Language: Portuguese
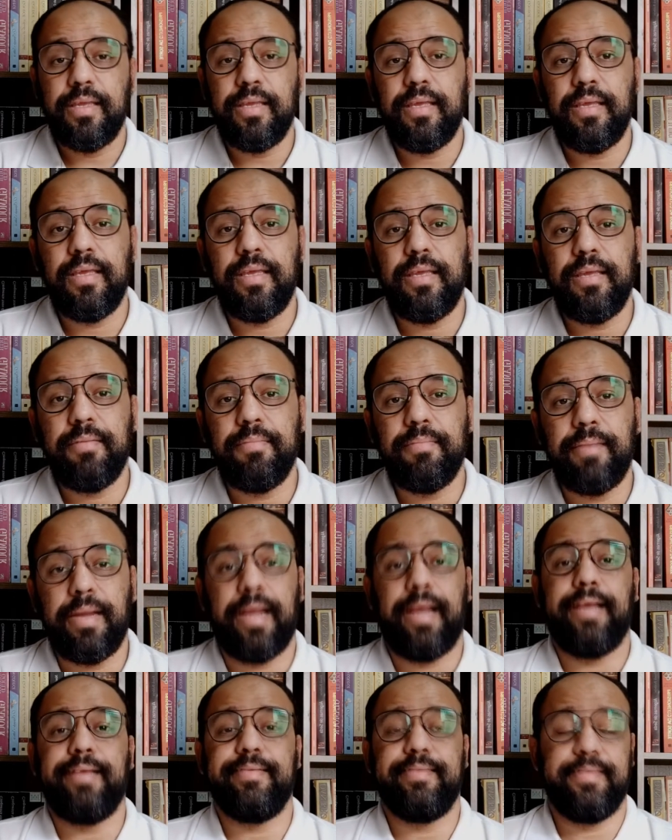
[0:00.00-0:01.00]
E
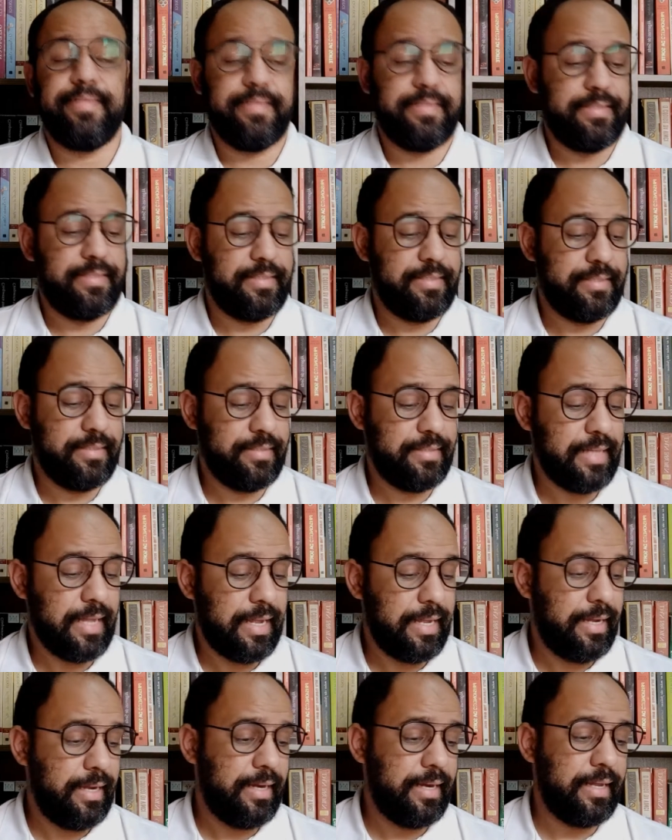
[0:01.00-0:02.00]
mas
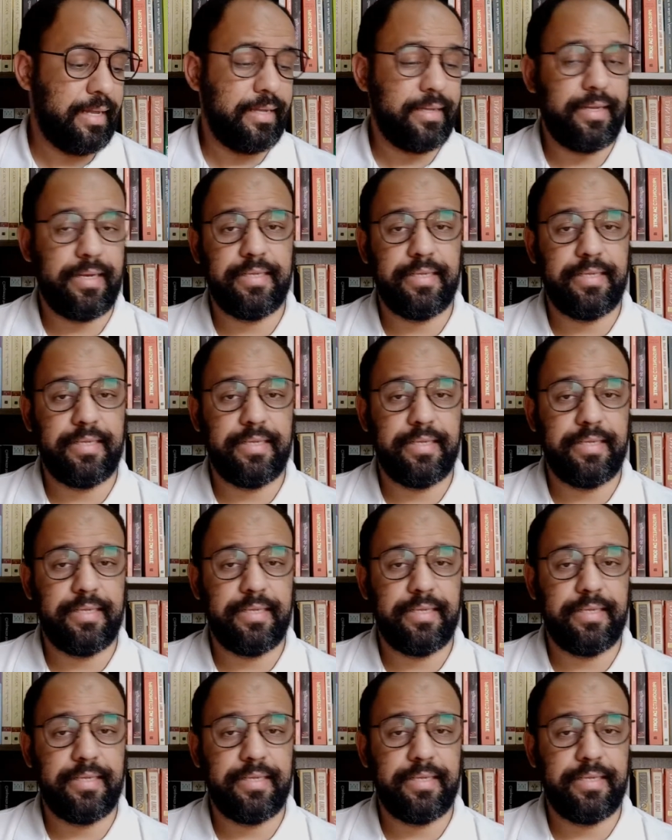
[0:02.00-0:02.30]
tá aí, né?